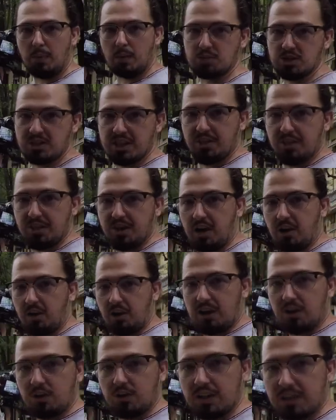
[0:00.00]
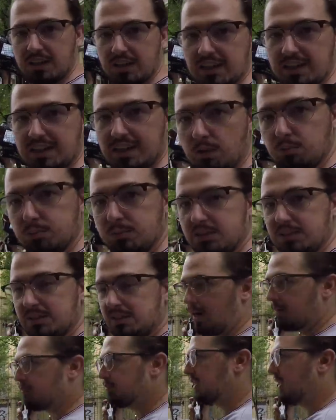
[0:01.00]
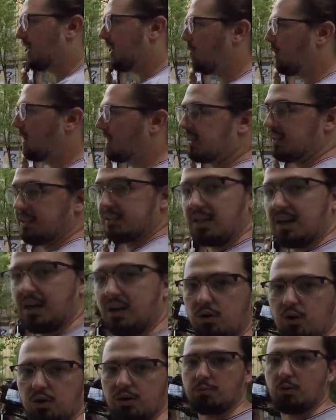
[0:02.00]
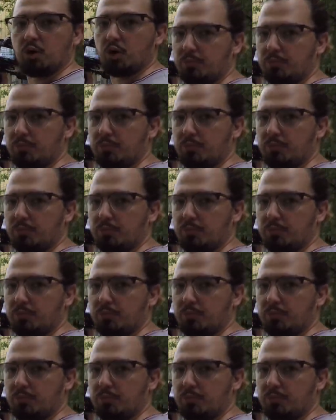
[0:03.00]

Vamos a hacer ahora lo de que capte el agua quieta o el